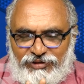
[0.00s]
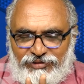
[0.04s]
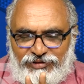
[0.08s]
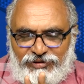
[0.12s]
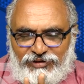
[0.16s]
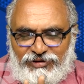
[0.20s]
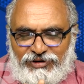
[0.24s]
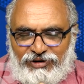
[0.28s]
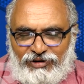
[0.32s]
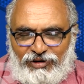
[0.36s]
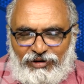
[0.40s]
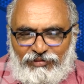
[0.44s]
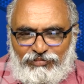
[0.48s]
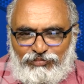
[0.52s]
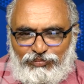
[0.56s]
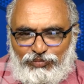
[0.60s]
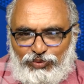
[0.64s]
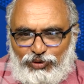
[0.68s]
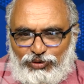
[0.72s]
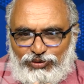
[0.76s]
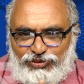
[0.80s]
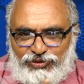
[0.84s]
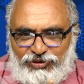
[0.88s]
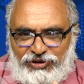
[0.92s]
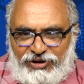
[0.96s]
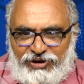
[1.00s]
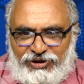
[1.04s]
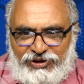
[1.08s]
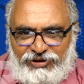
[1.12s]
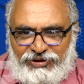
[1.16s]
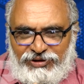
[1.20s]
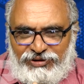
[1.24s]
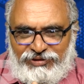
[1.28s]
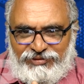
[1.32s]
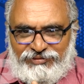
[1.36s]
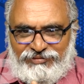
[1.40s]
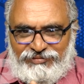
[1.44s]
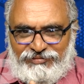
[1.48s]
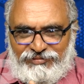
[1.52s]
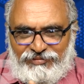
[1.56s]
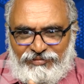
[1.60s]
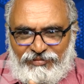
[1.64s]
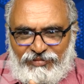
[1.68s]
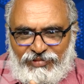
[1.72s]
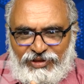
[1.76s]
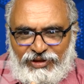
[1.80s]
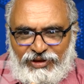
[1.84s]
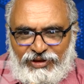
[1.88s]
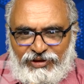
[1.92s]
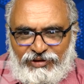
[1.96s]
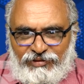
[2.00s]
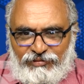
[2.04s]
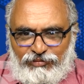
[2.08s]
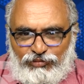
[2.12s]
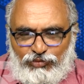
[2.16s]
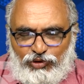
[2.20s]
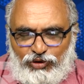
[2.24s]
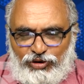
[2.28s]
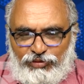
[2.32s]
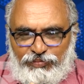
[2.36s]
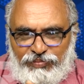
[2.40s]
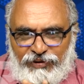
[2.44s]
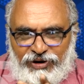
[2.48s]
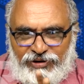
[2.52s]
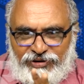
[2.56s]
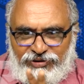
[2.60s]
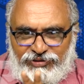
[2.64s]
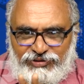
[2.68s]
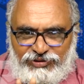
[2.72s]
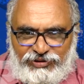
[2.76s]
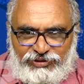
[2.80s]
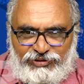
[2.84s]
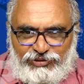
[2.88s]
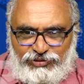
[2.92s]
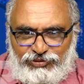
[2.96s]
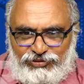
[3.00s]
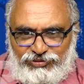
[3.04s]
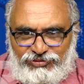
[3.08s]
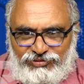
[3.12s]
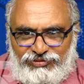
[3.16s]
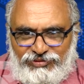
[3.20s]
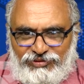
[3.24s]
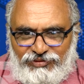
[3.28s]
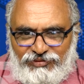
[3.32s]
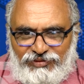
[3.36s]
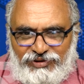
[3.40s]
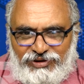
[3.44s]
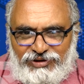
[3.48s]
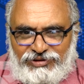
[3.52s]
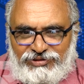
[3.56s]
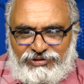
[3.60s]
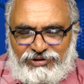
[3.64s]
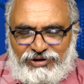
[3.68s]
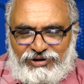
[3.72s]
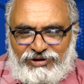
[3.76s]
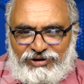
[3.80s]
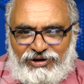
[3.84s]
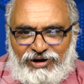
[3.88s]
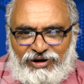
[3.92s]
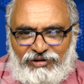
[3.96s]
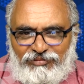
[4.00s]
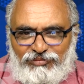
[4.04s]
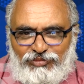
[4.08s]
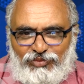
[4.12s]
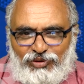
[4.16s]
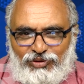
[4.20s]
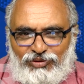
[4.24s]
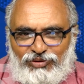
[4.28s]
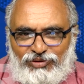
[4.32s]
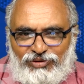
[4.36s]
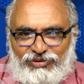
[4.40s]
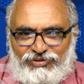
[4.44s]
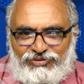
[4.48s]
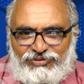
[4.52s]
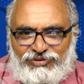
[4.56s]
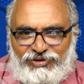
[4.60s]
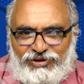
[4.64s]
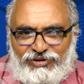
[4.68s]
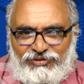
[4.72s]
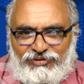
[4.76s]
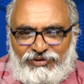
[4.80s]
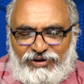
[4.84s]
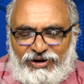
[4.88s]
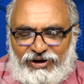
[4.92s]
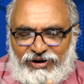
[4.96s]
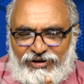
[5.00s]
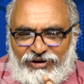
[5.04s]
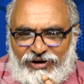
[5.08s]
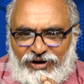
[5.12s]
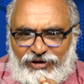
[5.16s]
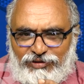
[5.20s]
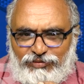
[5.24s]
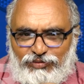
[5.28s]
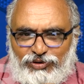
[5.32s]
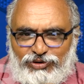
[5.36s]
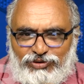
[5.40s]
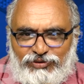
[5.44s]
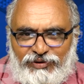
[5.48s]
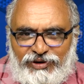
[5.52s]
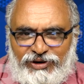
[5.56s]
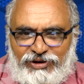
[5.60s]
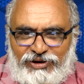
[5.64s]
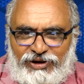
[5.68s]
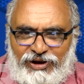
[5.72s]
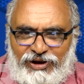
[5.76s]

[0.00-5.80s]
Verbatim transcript: అదే రామ్ పోతునేని బోయపాటి సీను వీళ్ళిద్దరు కాంబోలో వచ్చినటువంటి అంటే అద్భుతమైన